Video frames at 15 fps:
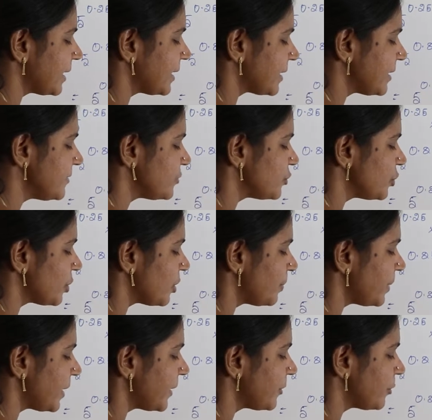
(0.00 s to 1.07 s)
கட்டுறேன் ஜீரோ
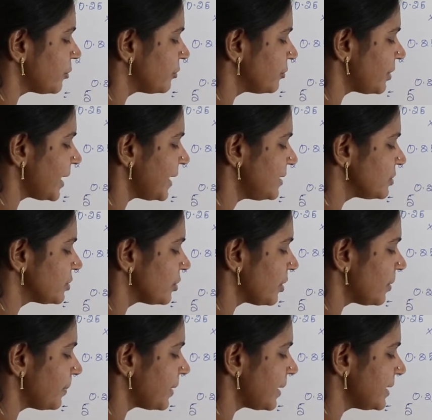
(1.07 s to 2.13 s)
பாயிண்ட் டூ ஃபைவ்
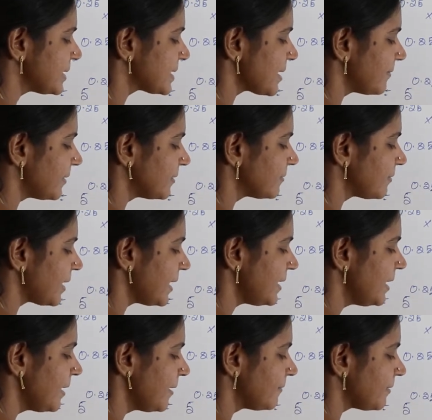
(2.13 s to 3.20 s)
ஜீரோ பாயிண்ட் செவன் ஃபைவ்
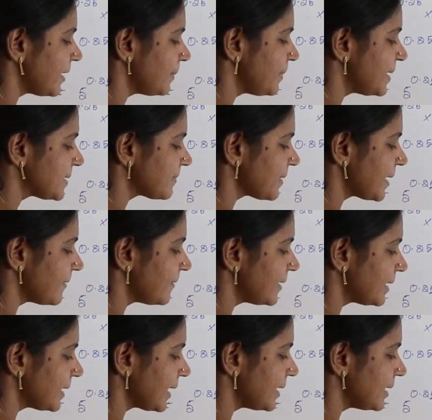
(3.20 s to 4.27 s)
ஃபைவ் ப்ளஸ் ஃபைவ் எவ்வளோ
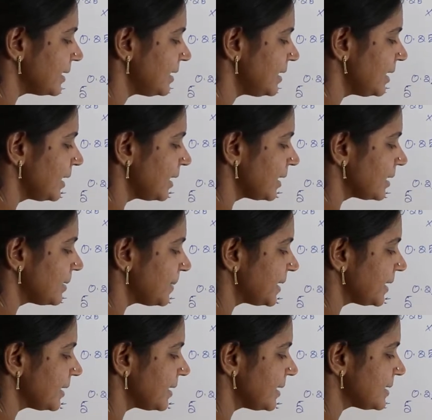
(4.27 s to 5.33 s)
டென்னு இது
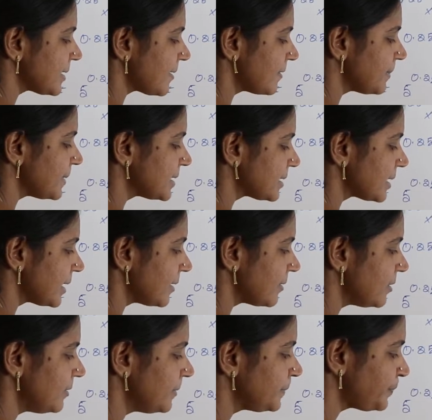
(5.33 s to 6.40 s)
பார்த்திங்கன்னா செவன் ப்ளஸ் த்ரீ எவ்வளோ